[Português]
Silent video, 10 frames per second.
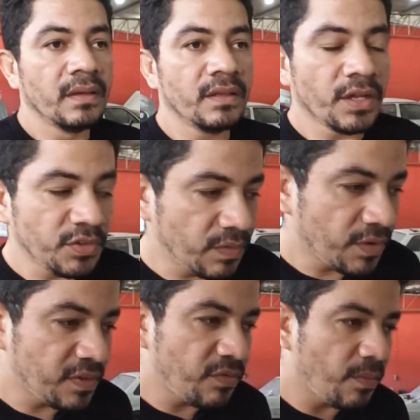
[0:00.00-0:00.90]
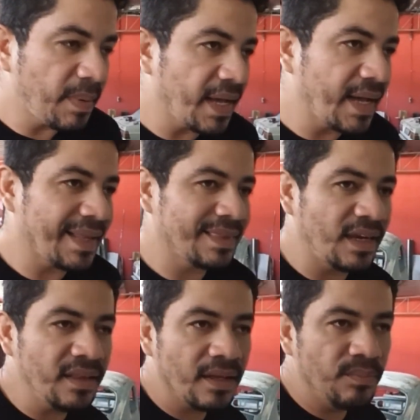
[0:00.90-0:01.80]
Então, se você for pegar
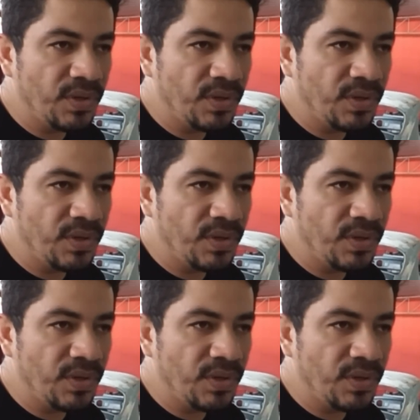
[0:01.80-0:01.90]
30